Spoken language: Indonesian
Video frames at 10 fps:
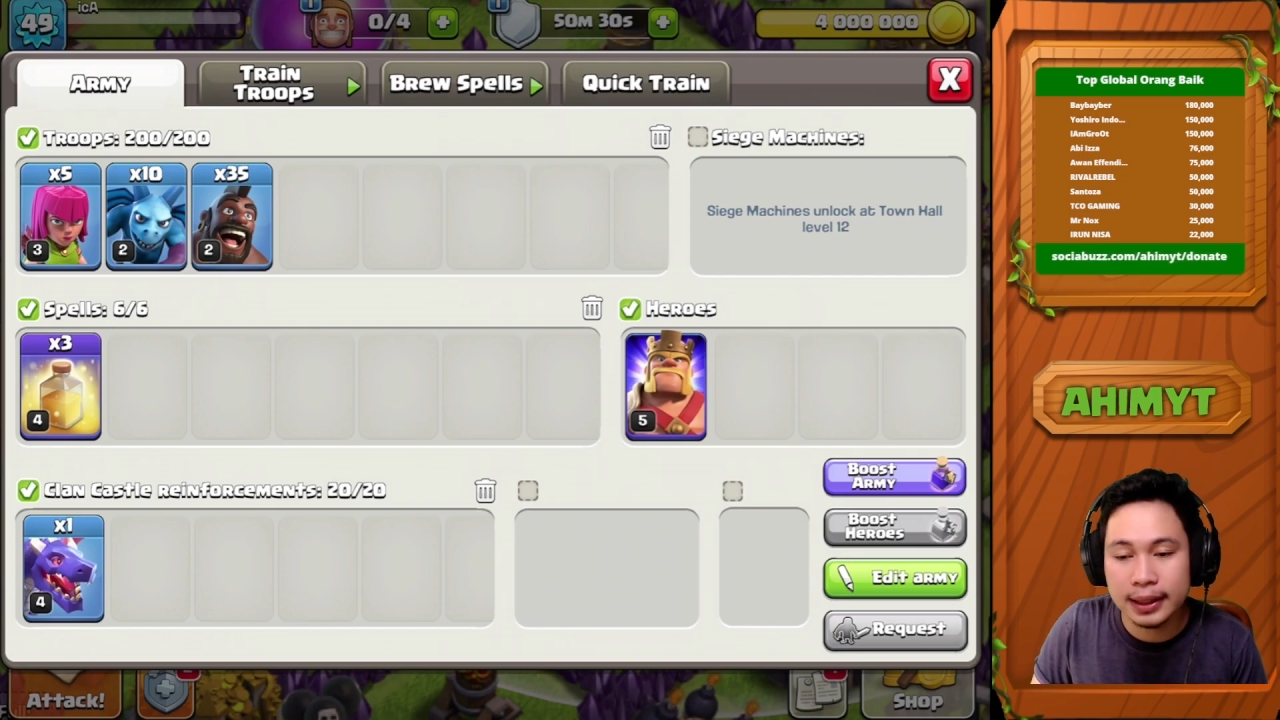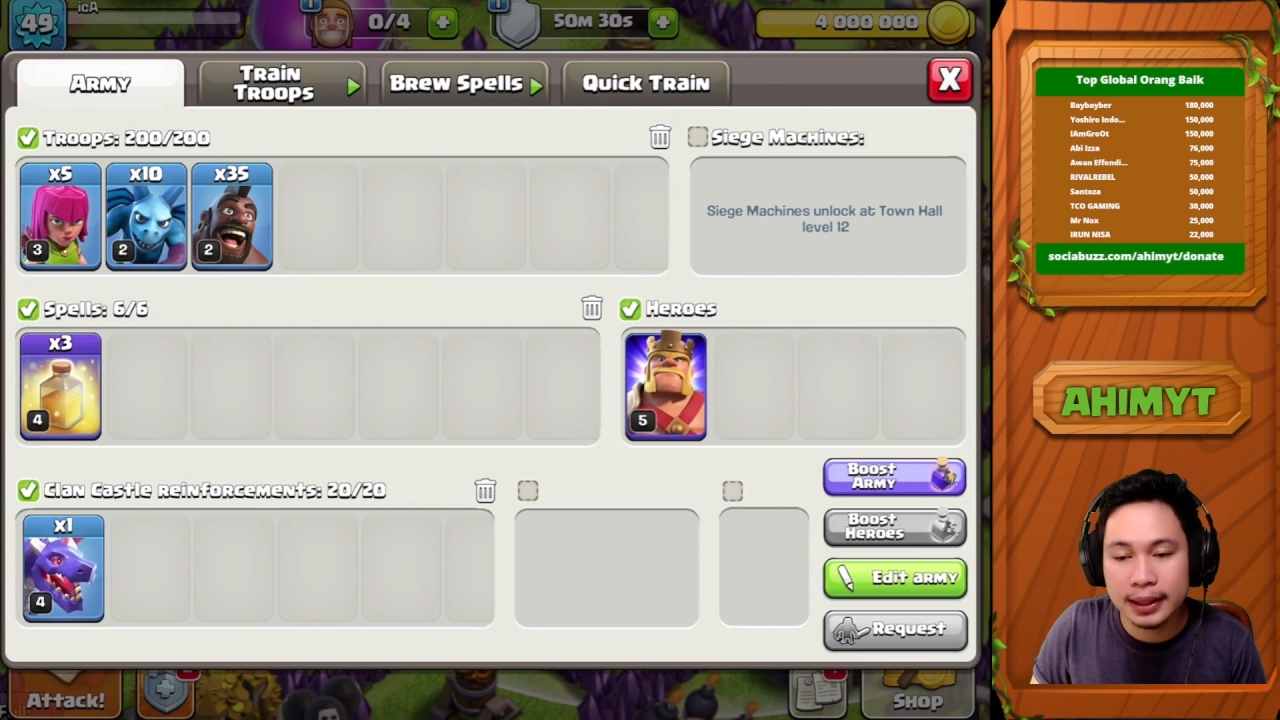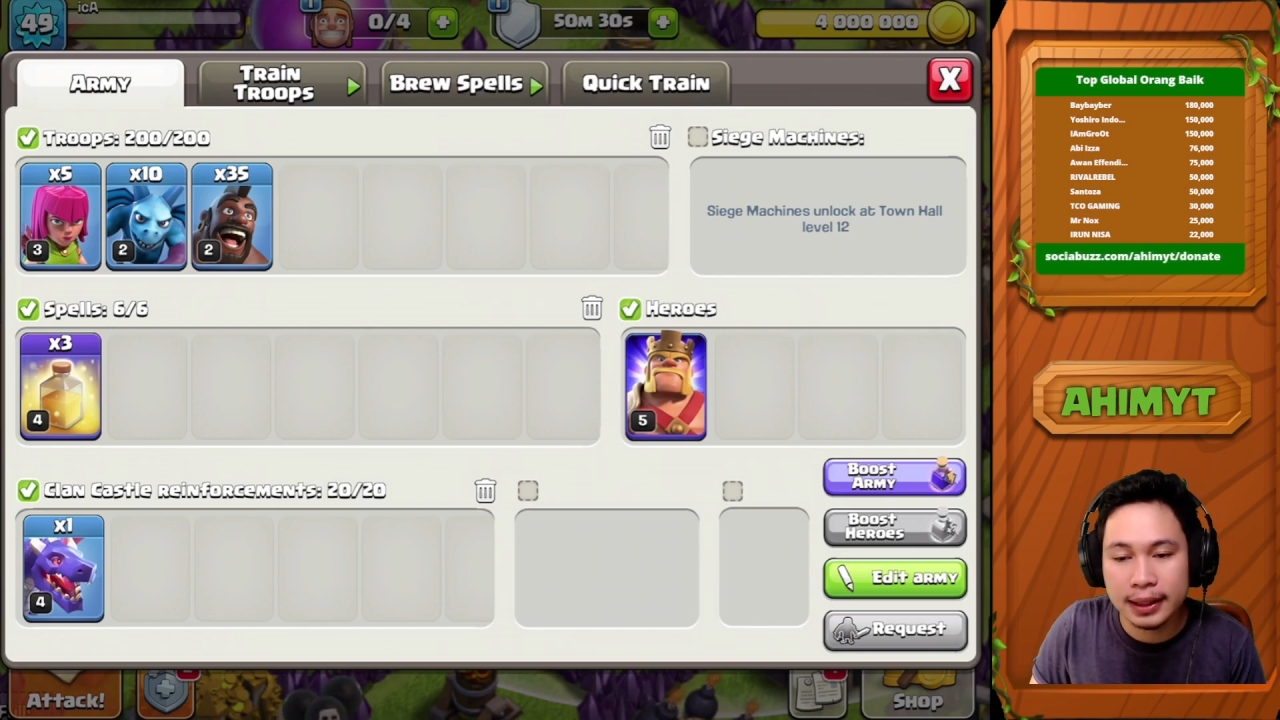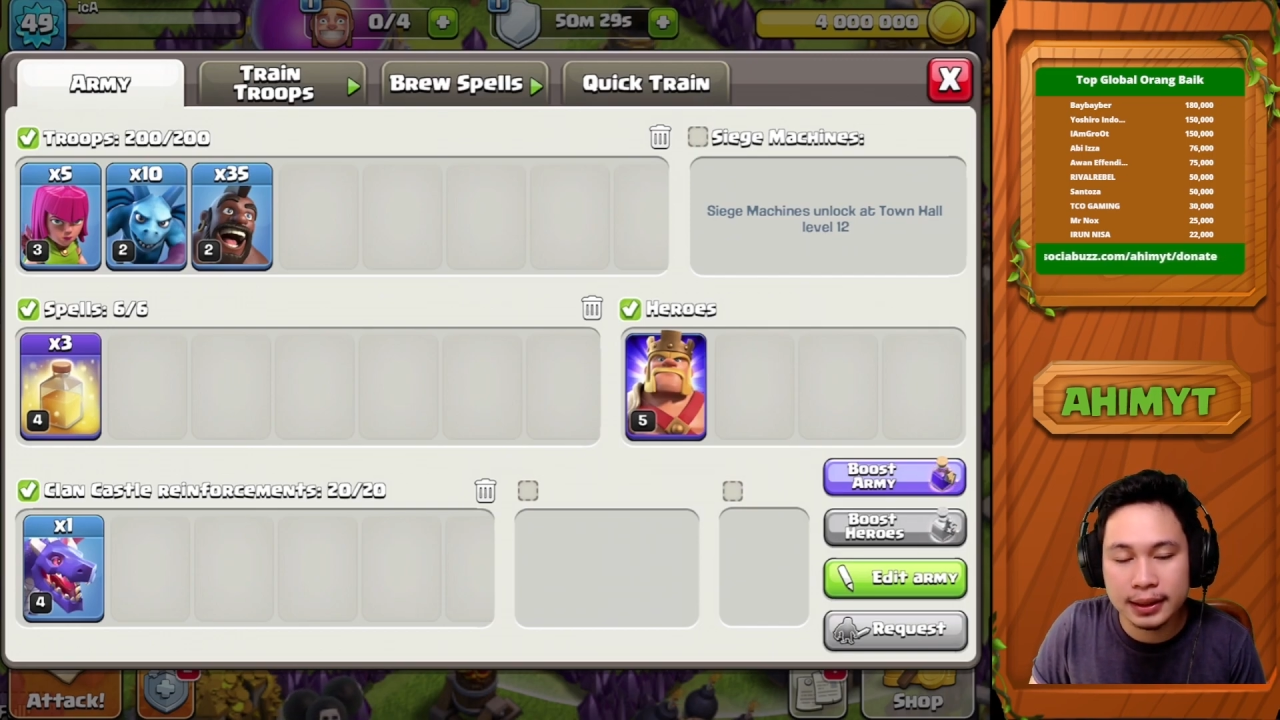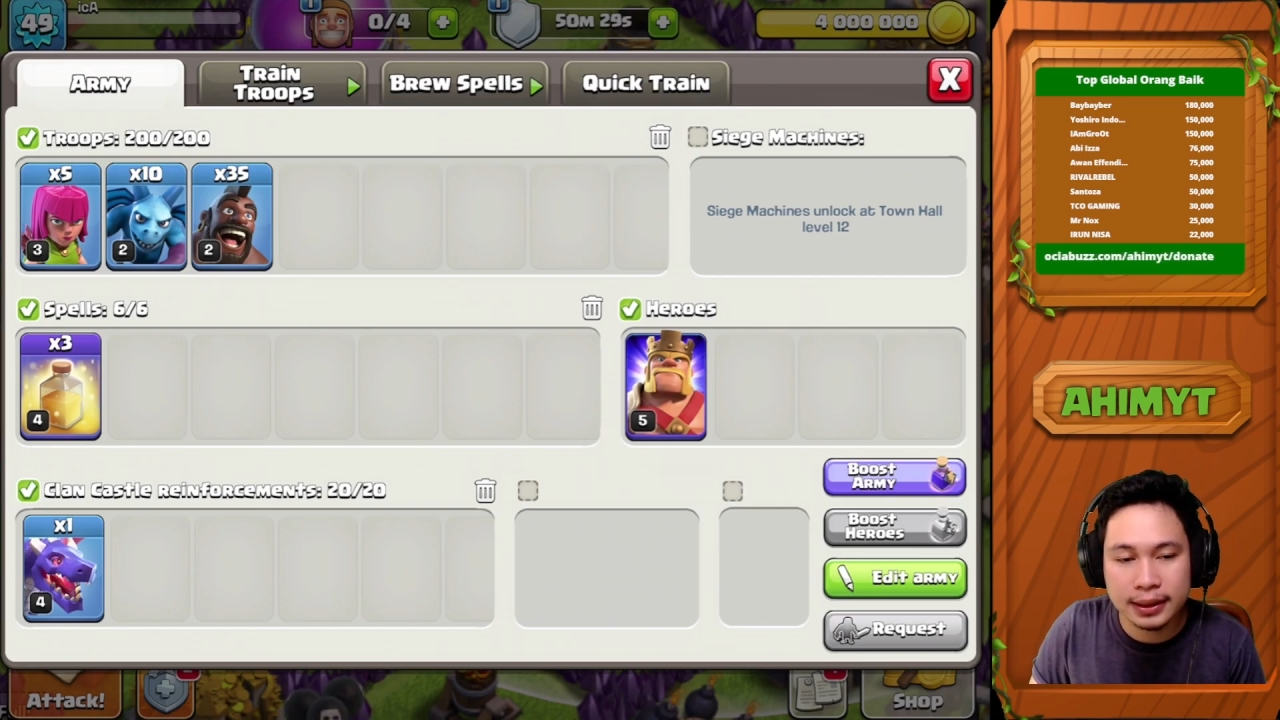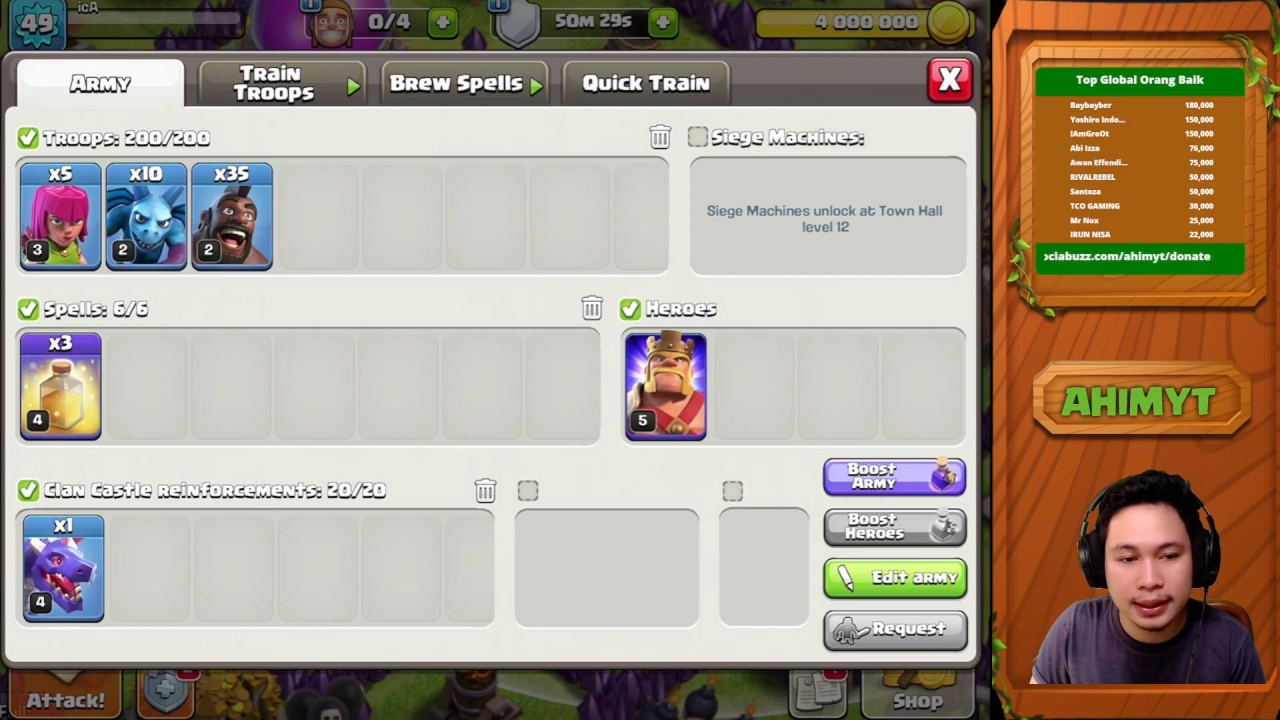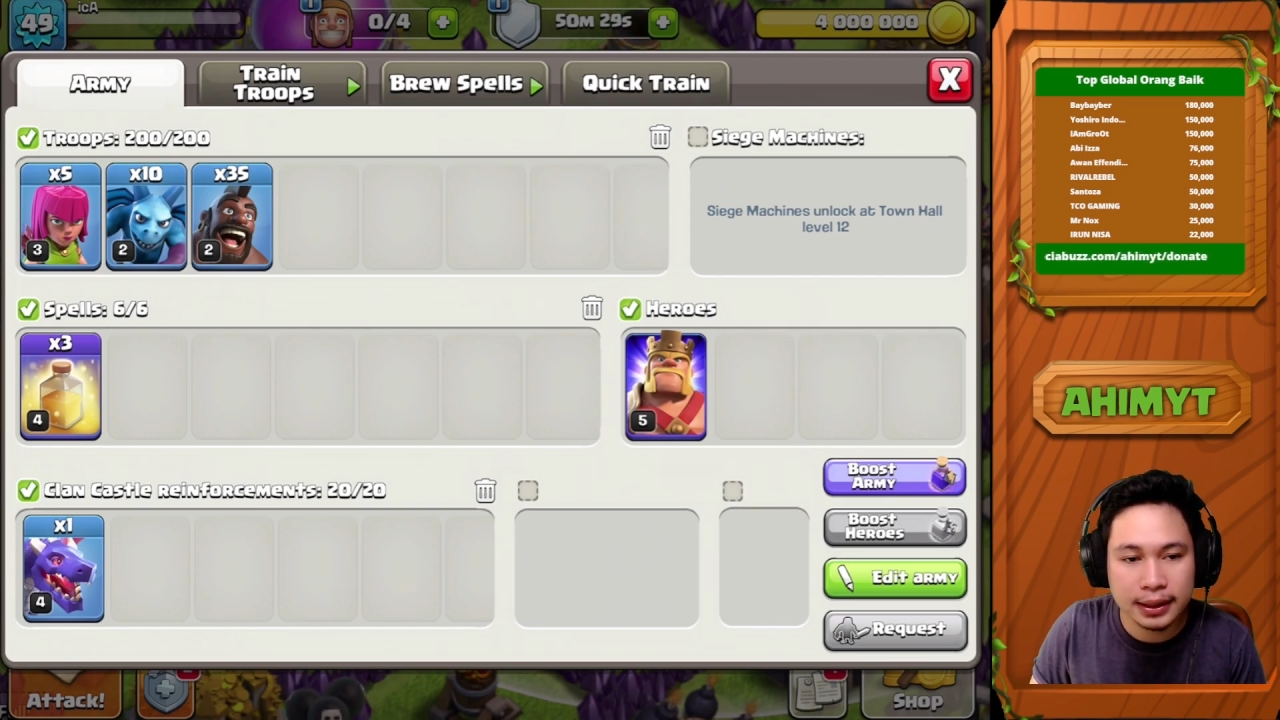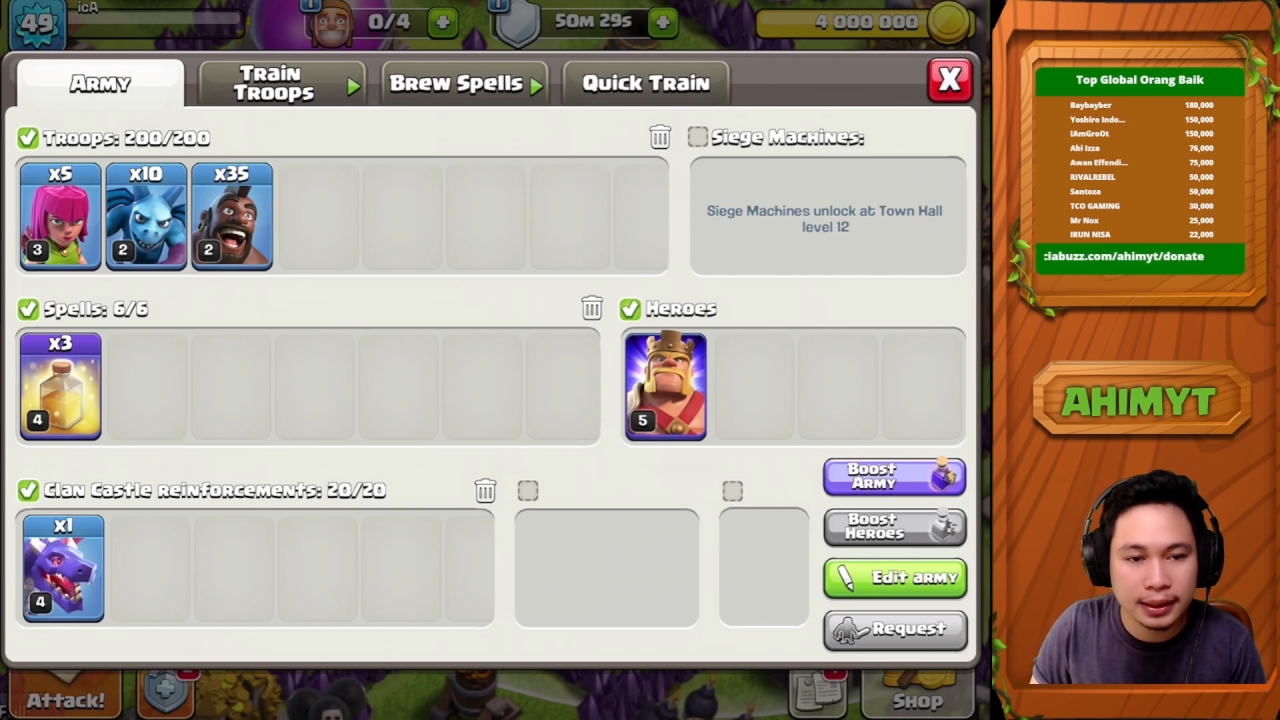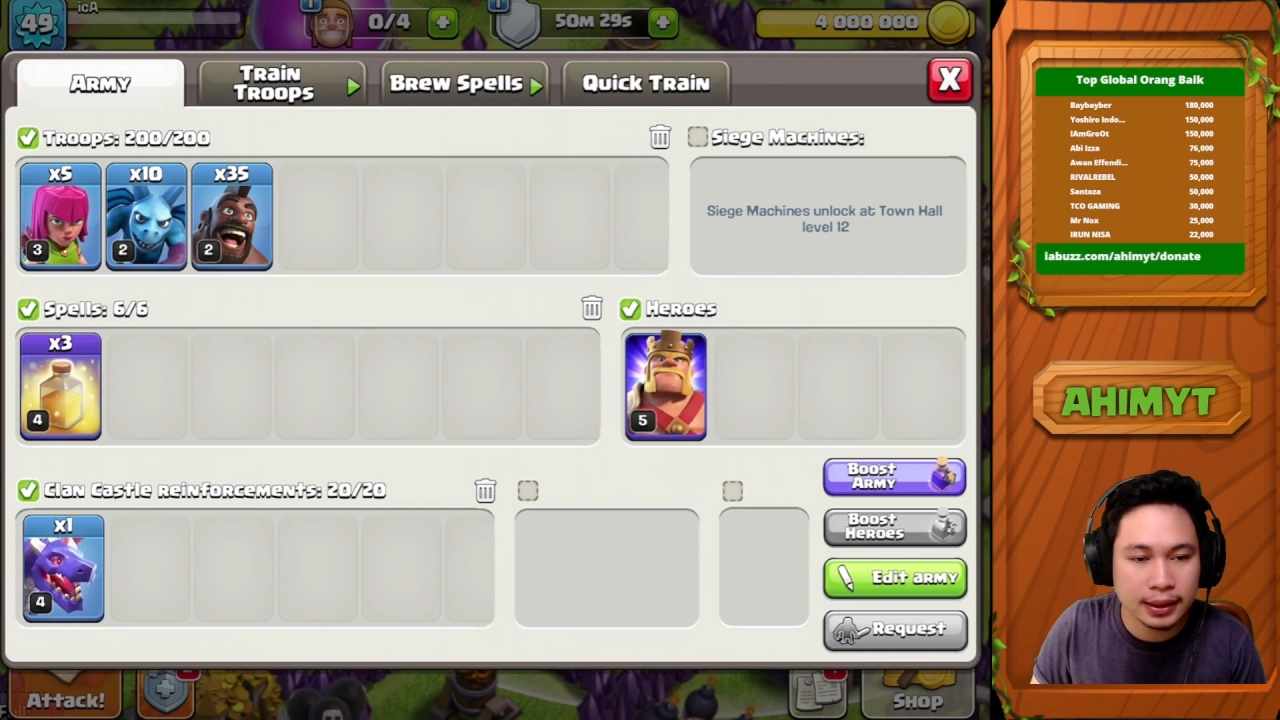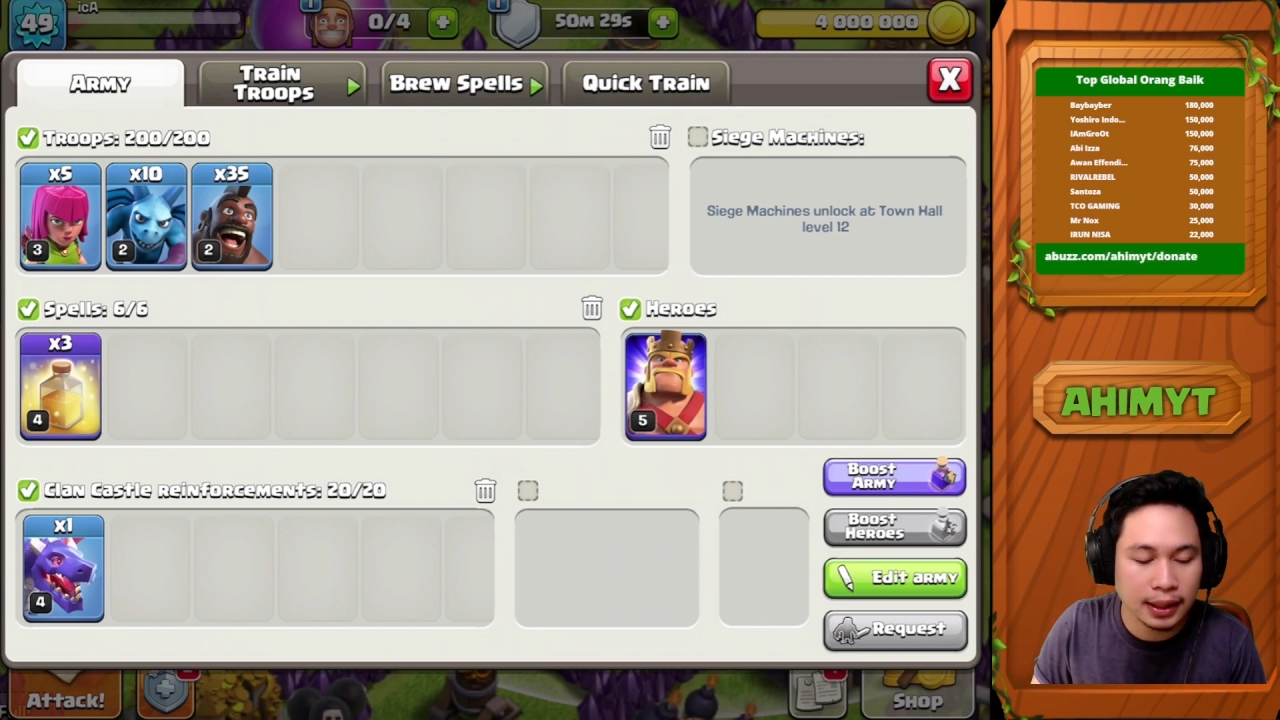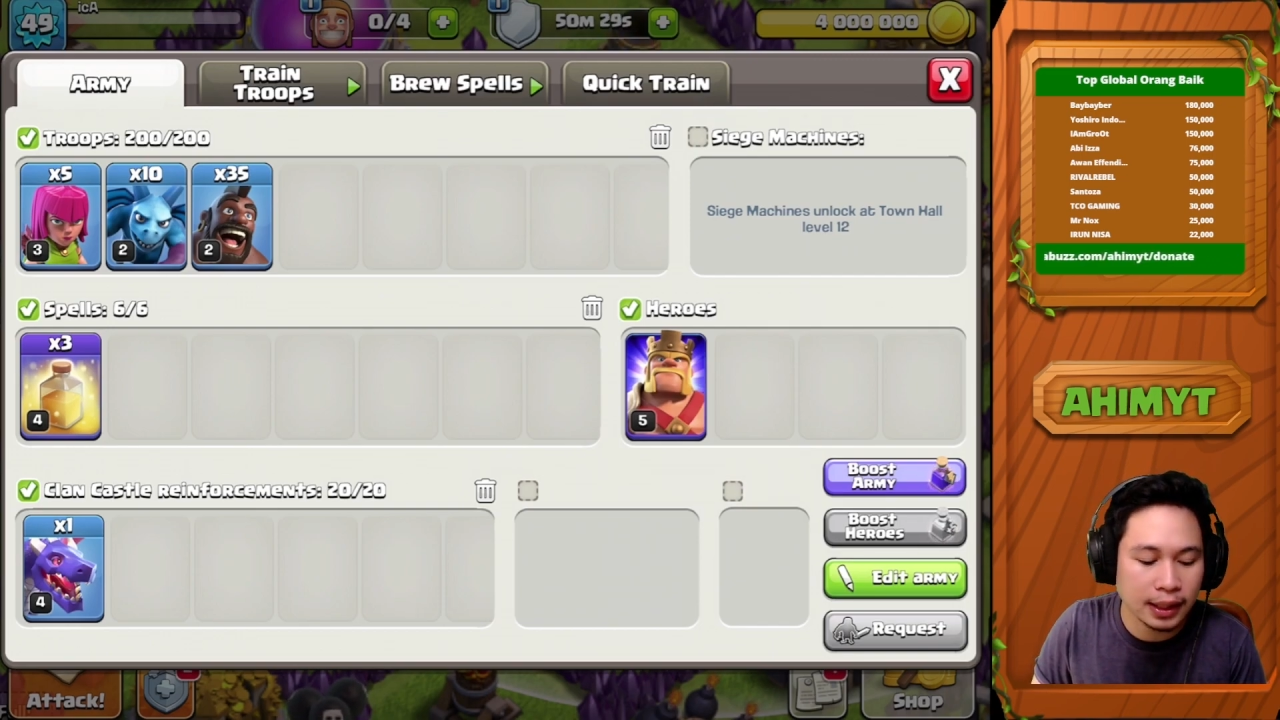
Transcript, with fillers: kalian kasilnya terserah